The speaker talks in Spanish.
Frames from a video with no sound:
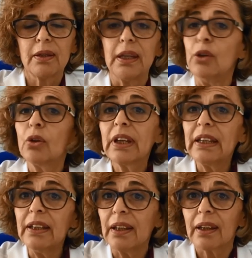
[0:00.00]
Y no
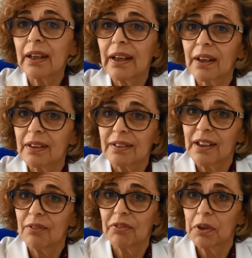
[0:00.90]
quería dejar de
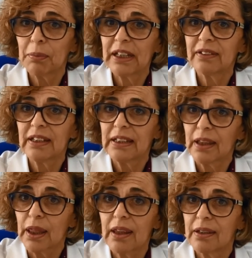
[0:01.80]
ser enfermera
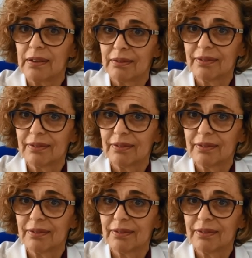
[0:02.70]
asistencial,